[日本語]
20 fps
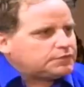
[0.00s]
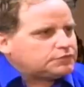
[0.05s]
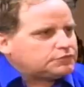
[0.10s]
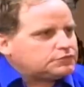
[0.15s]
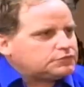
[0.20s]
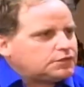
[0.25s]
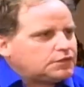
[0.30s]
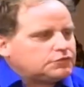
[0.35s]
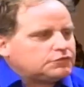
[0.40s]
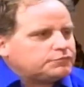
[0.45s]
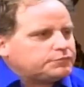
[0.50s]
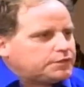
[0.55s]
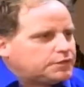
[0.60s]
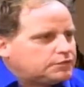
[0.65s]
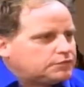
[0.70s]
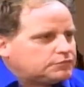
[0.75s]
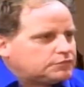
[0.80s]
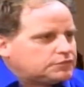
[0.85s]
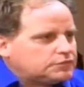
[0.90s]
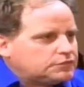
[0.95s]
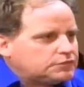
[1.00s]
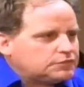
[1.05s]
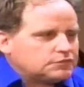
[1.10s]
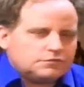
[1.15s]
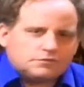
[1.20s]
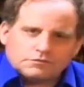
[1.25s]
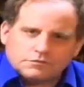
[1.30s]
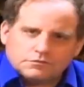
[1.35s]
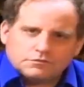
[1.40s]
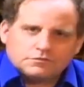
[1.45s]
暗く見えるけ
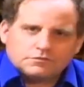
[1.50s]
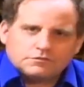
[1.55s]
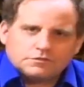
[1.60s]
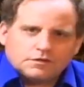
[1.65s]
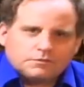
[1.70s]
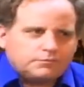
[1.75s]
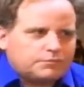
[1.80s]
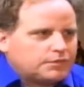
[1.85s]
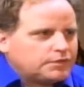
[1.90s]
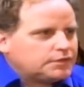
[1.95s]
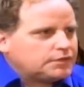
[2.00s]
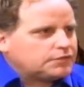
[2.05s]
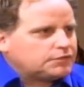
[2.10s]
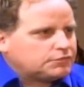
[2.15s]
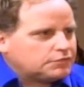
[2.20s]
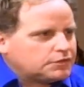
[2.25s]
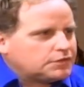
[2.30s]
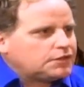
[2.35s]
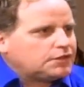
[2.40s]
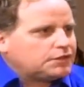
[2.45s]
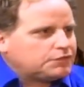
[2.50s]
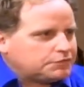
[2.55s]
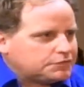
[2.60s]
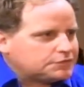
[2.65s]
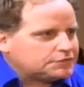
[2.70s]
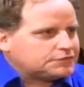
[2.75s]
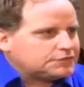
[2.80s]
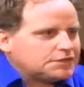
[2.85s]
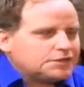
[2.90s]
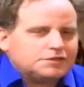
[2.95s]
ど、やっぱりこれからは
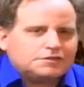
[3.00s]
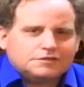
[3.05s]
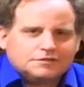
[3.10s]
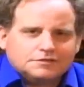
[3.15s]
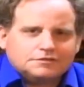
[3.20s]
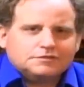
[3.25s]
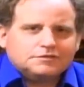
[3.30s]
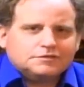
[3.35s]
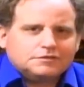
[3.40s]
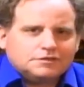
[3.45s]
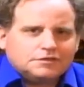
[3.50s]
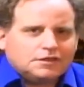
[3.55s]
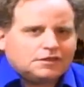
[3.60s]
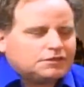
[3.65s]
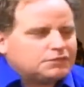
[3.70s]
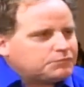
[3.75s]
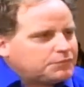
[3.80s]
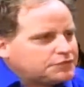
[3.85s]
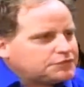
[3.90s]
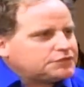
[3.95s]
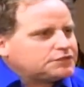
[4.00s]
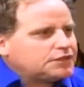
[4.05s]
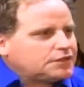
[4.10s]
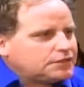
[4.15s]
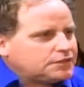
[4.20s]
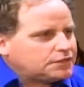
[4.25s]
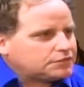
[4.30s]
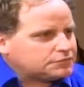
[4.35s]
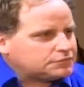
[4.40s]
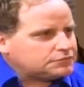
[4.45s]
ですね、間違
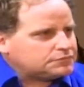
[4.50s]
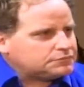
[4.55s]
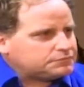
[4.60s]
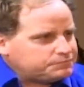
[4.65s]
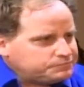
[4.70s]
いなく